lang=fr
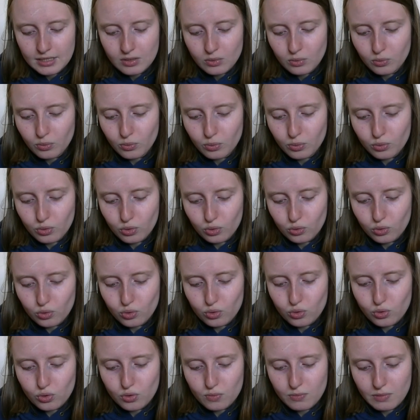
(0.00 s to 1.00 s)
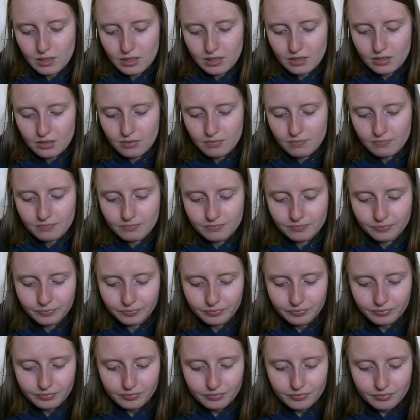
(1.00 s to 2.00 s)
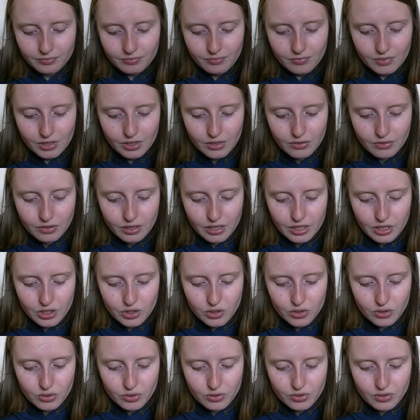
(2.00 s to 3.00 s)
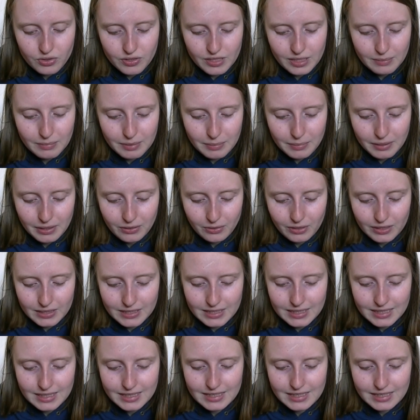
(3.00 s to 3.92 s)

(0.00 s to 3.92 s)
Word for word: Ou ce genre de choses, ben voilà, ce sera ma priorité.